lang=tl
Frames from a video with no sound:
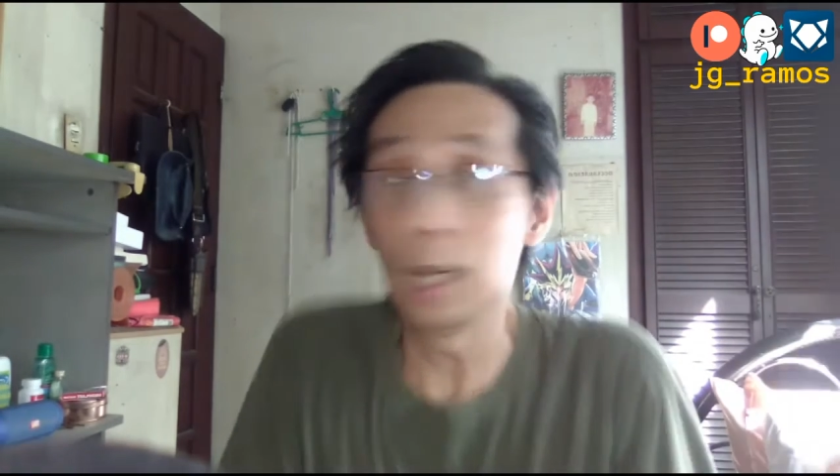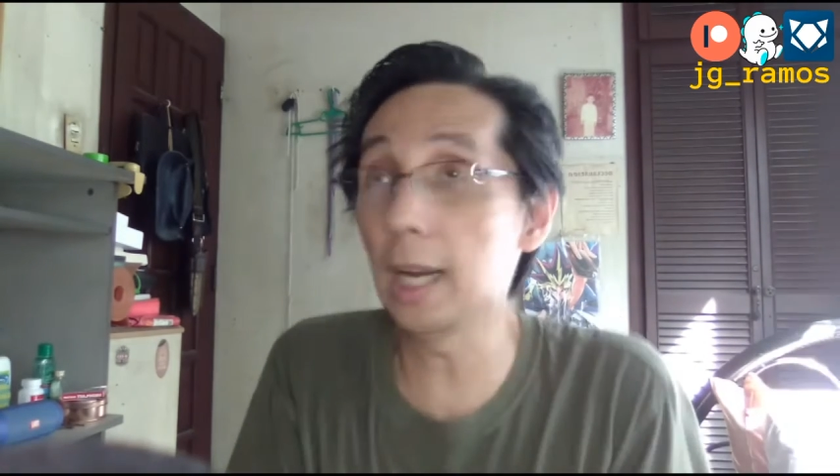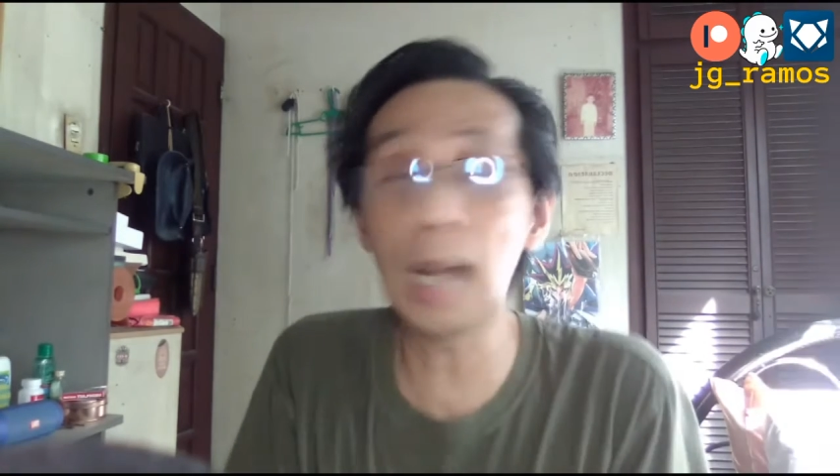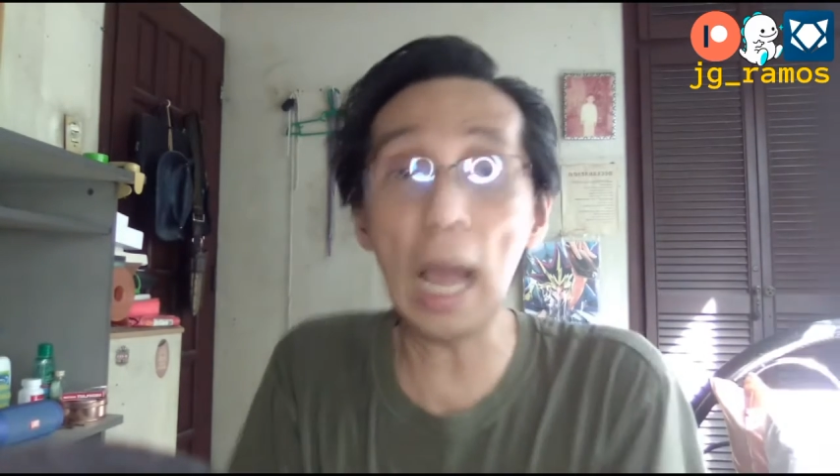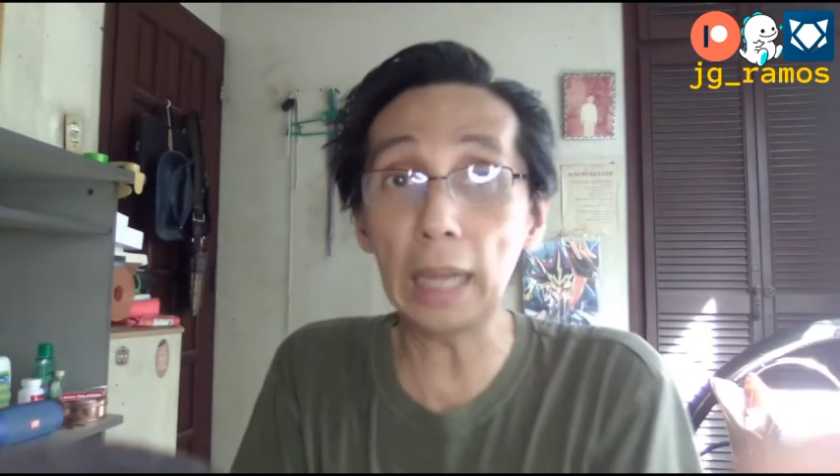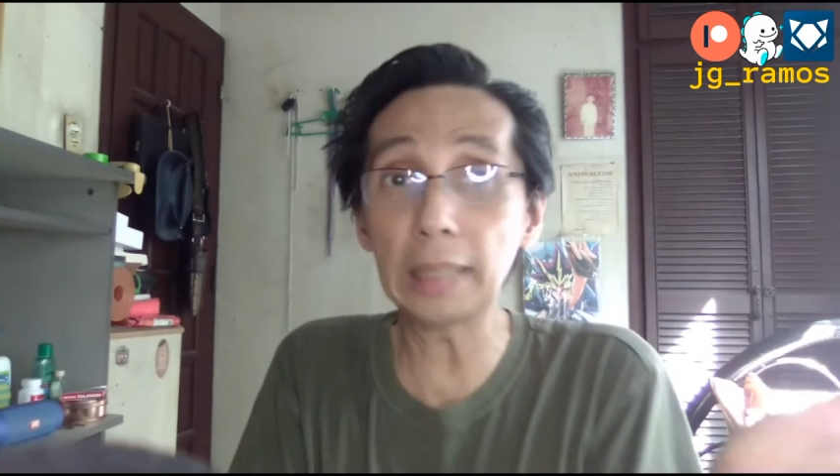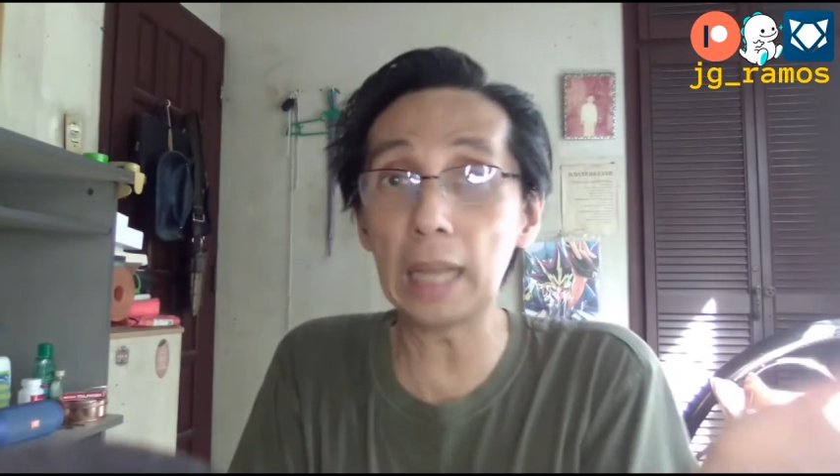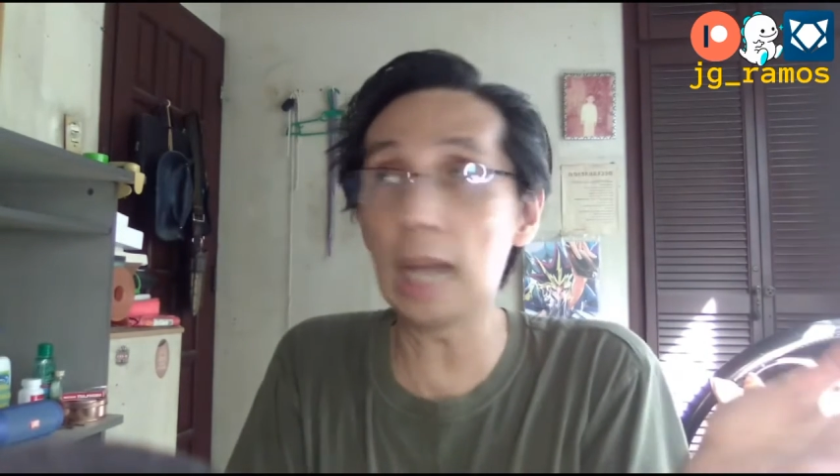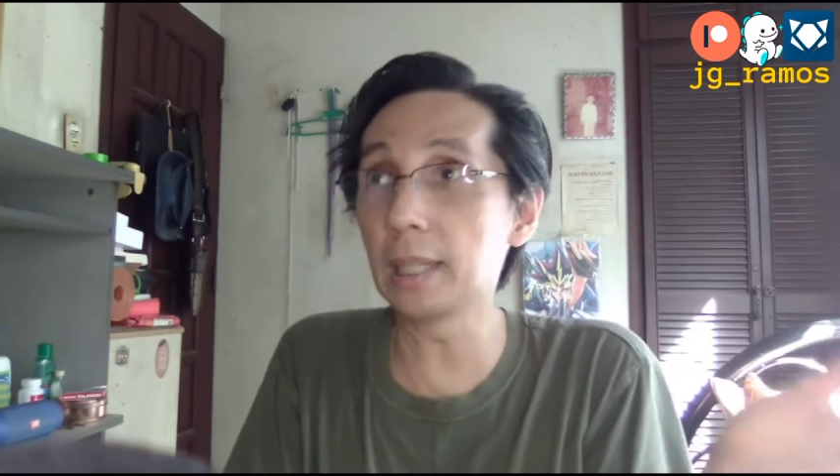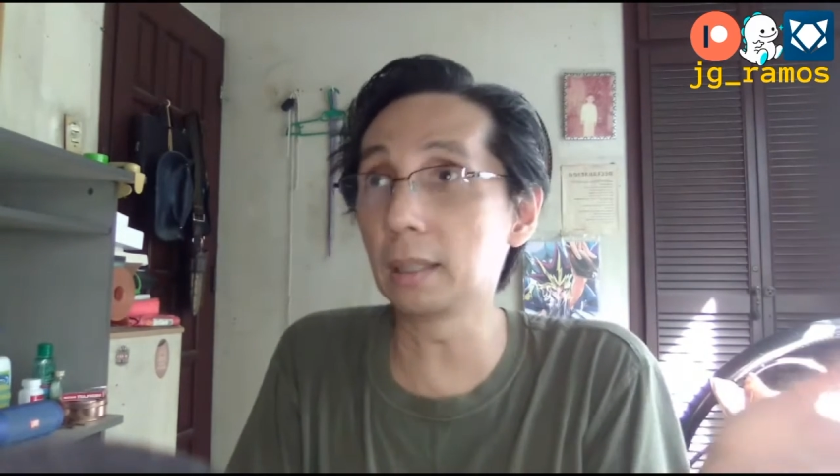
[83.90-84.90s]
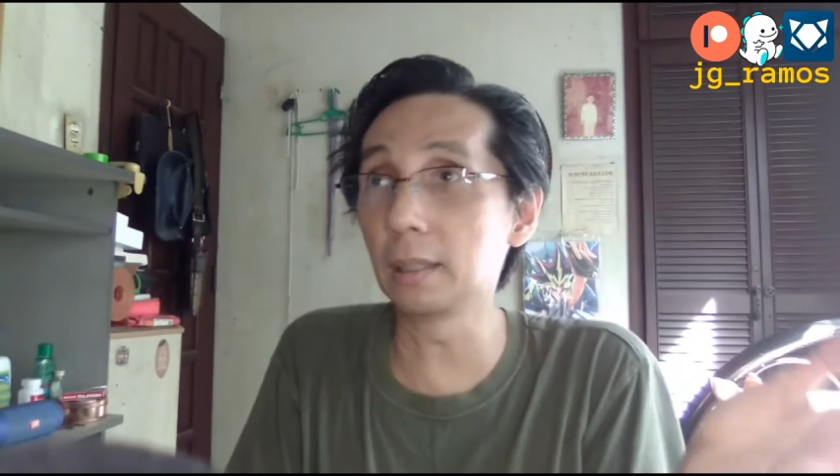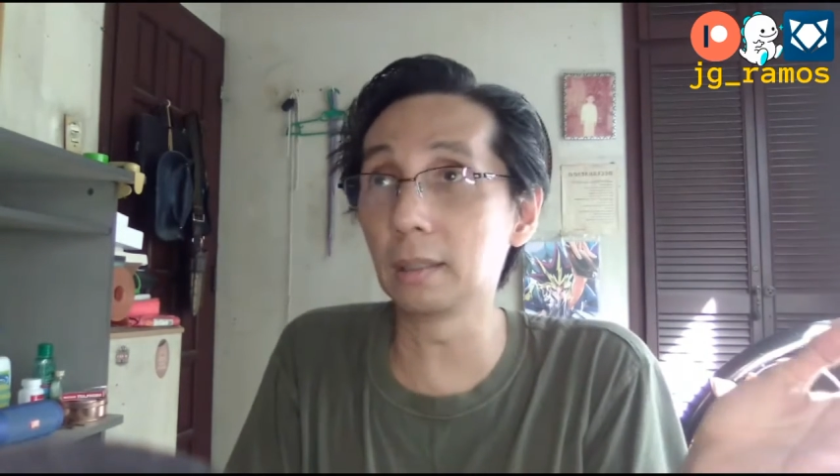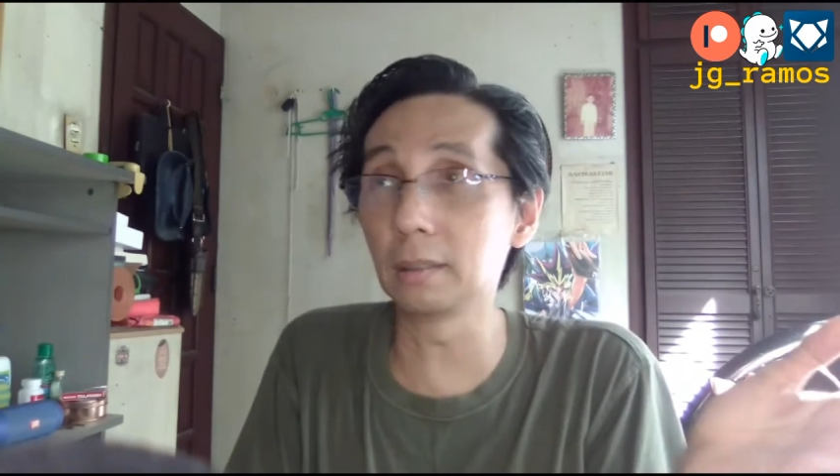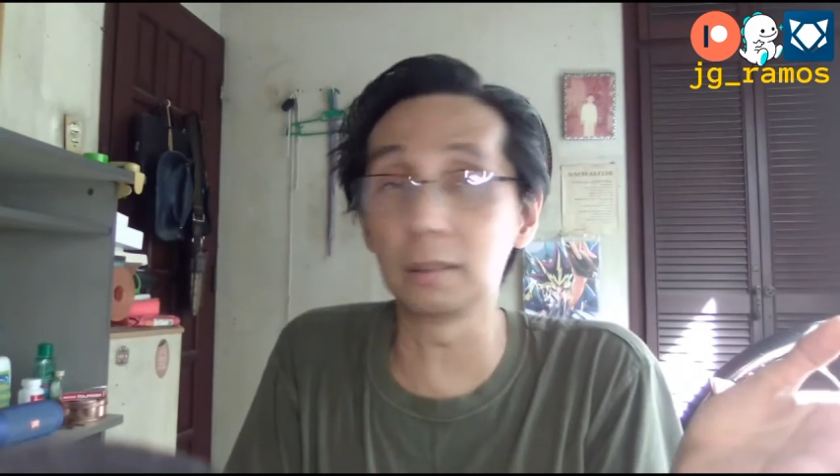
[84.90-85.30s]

Eh, nakita nga nung